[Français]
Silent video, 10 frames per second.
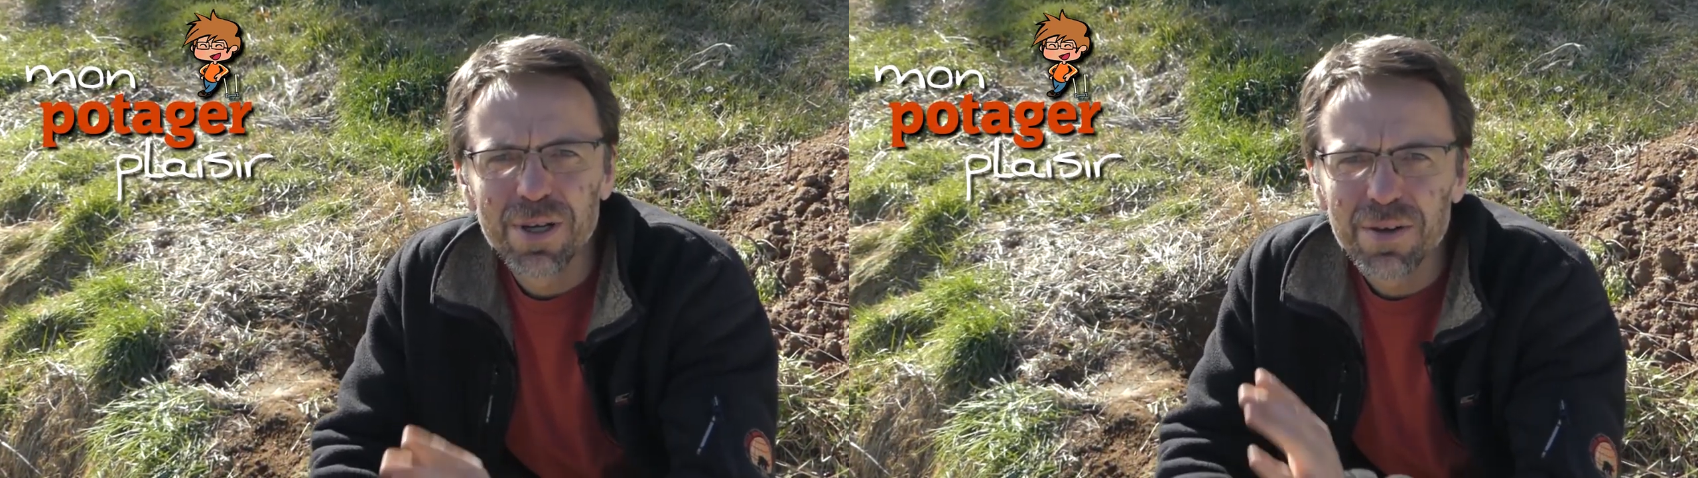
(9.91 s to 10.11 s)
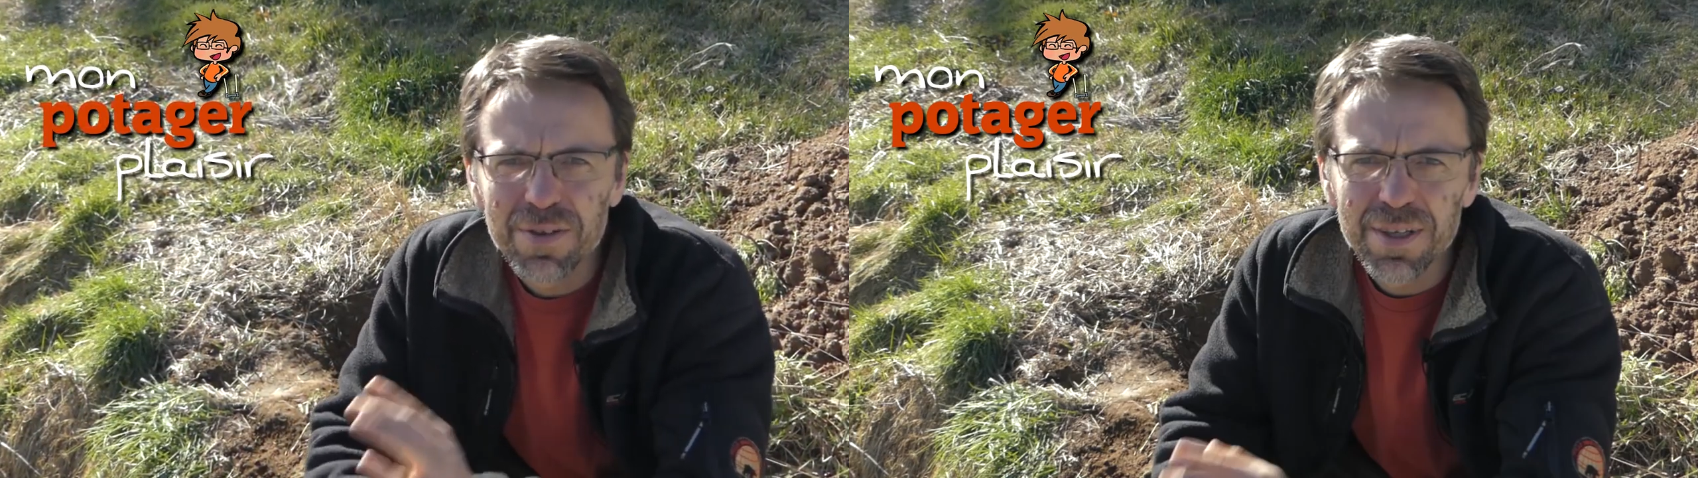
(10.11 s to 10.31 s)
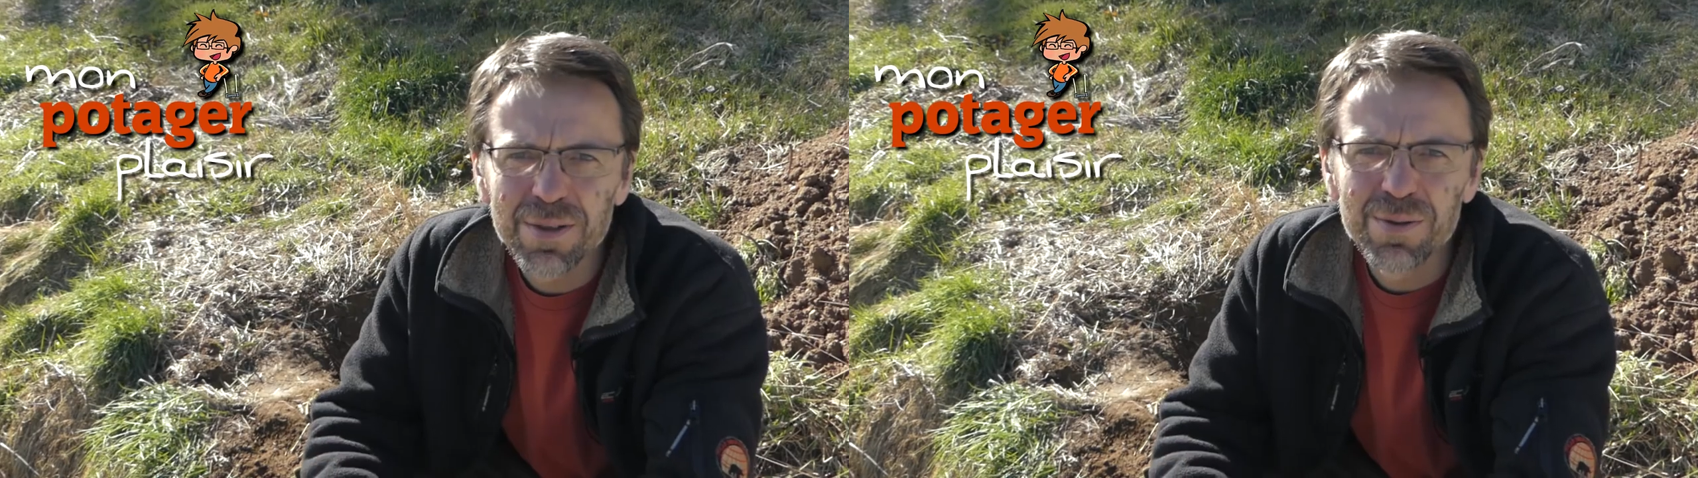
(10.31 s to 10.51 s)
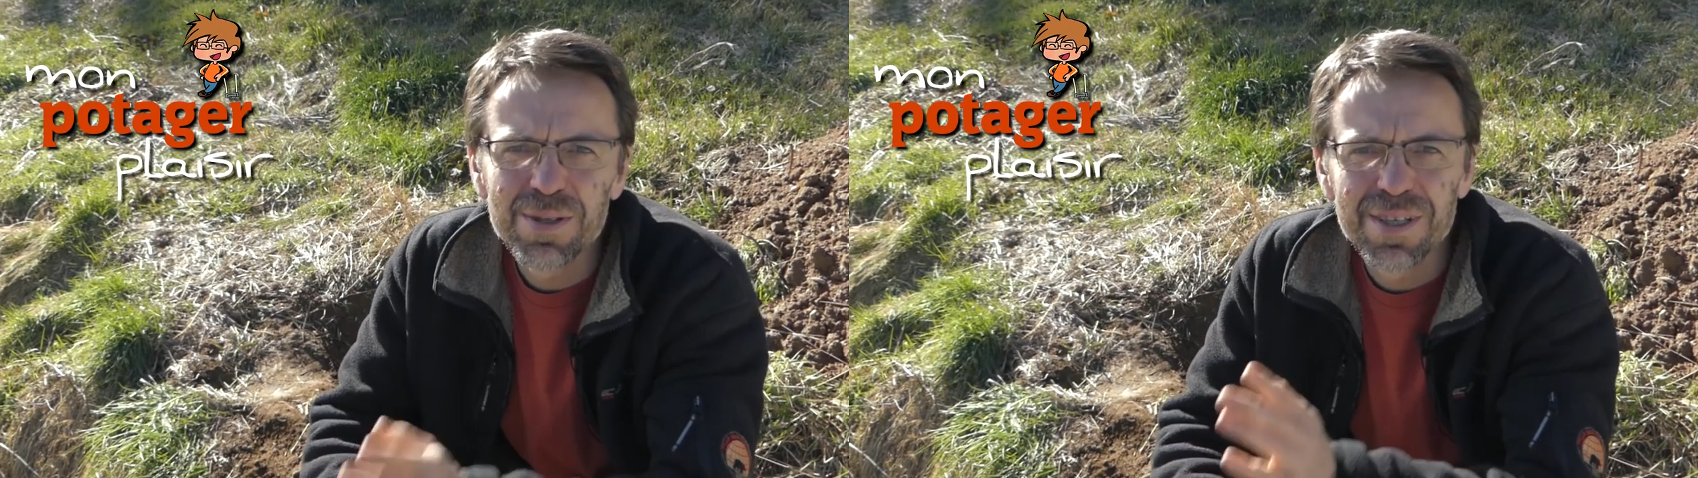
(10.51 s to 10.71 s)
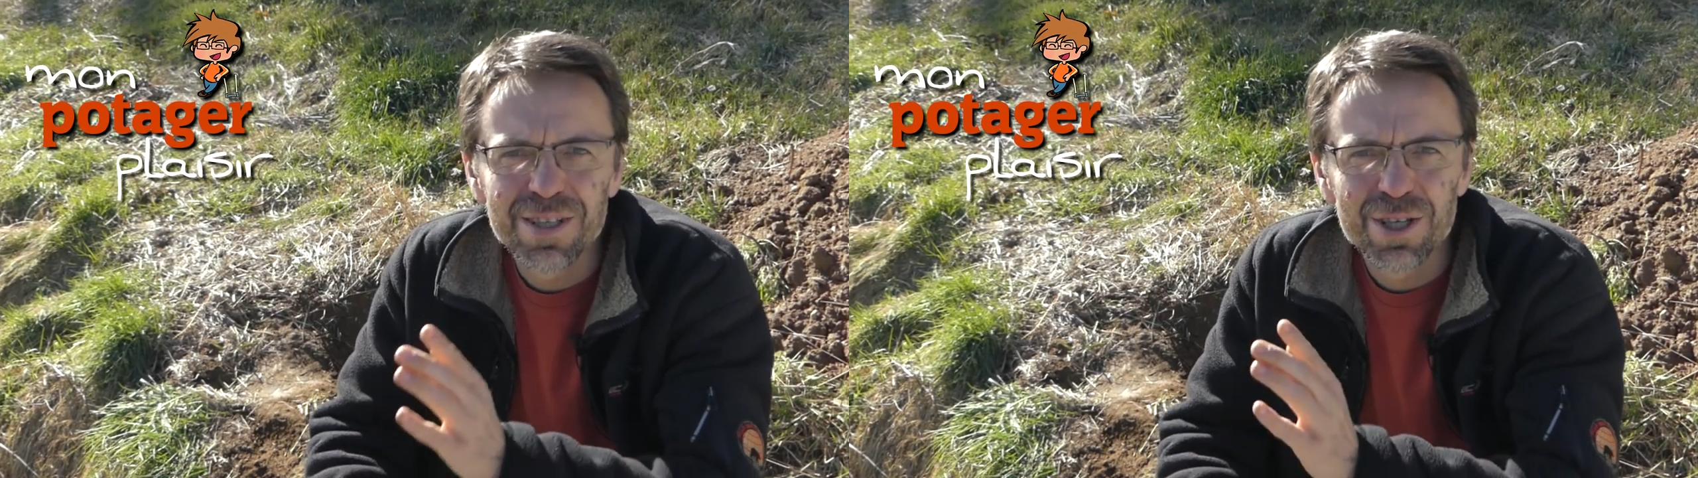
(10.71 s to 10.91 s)
l'avenir de
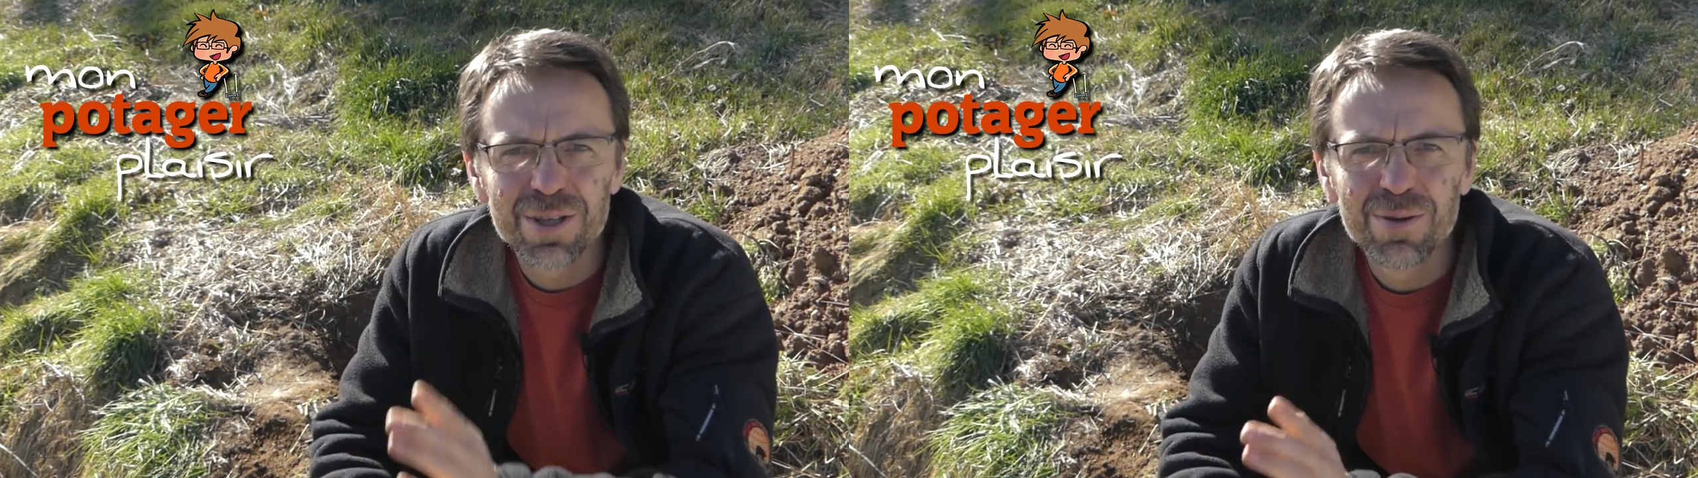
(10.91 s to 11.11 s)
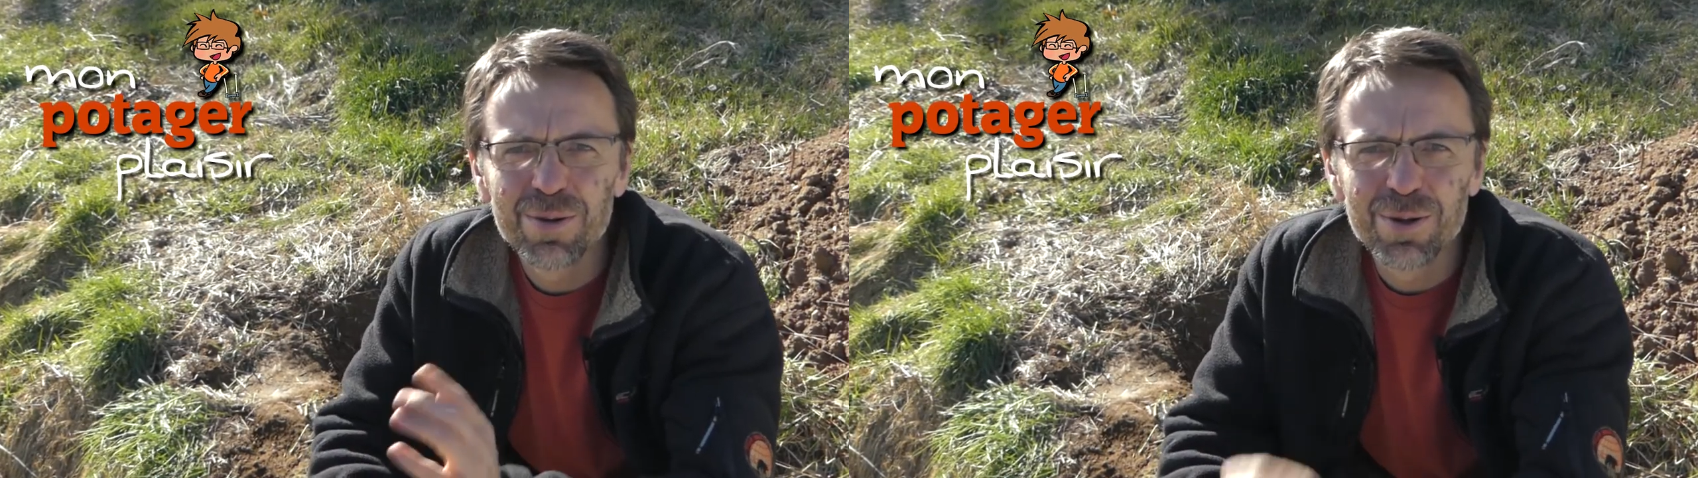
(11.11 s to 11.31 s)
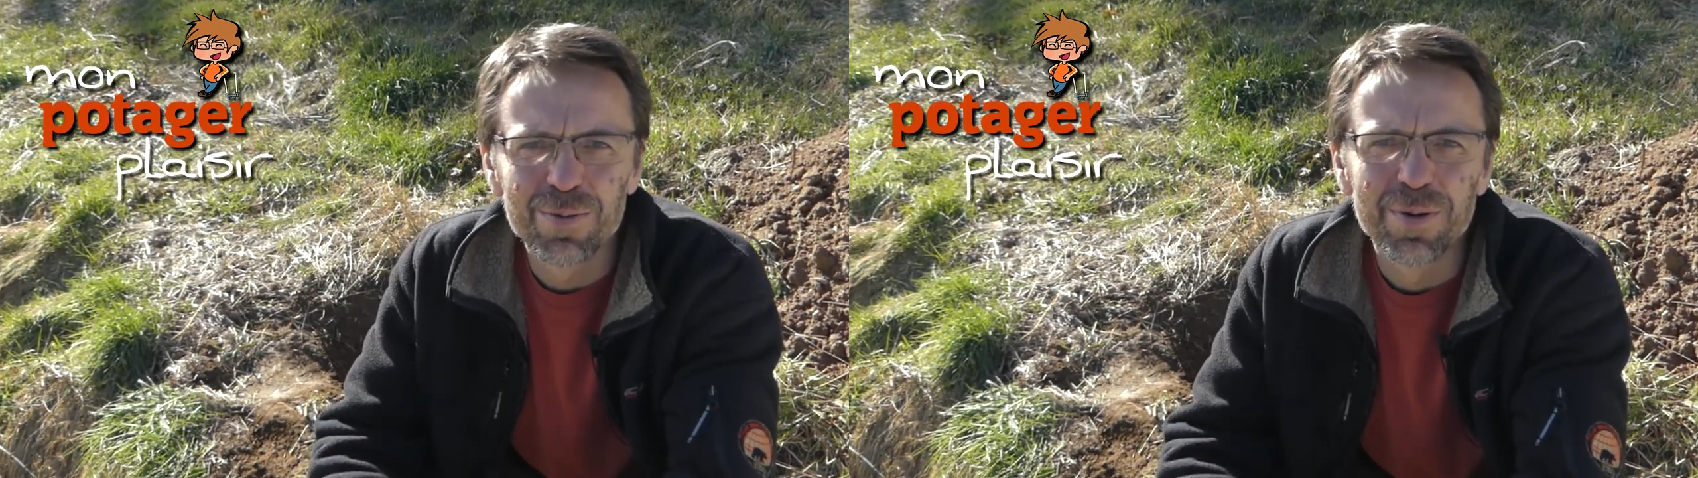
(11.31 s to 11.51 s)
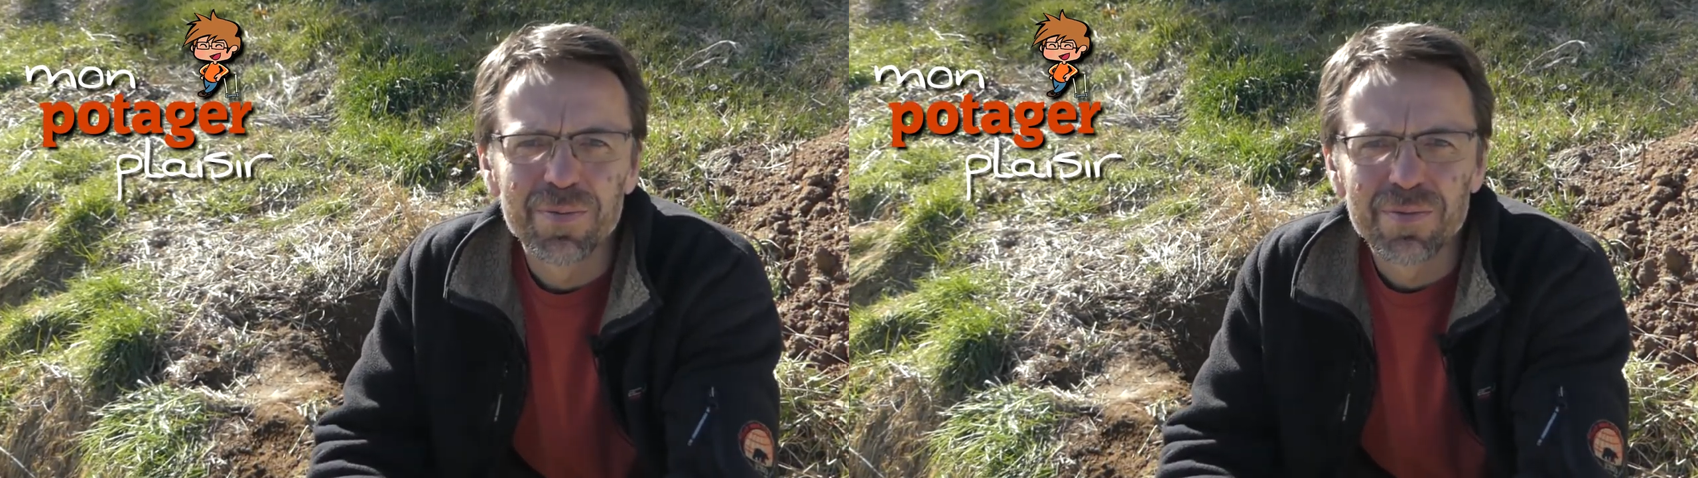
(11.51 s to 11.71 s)
cette chaîne YouTube.